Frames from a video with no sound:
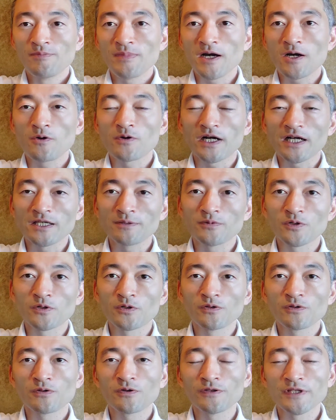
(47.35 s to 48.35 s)
まあ、他にも
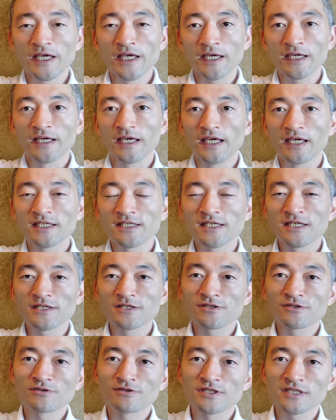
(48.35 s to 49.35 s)
今後ね、
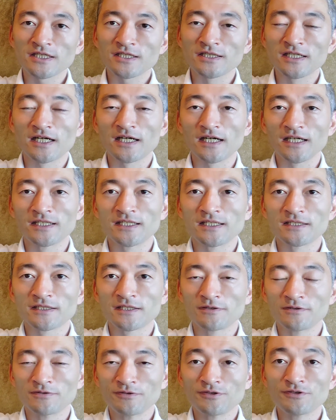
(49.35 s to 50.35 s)
新種の時期なんかに
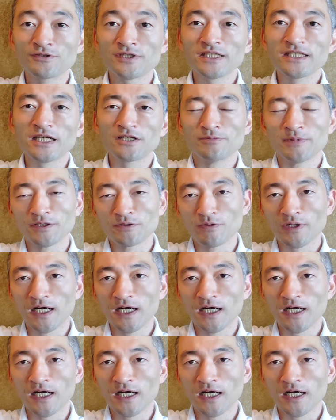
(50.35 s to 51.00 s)
なってくると雪だるまと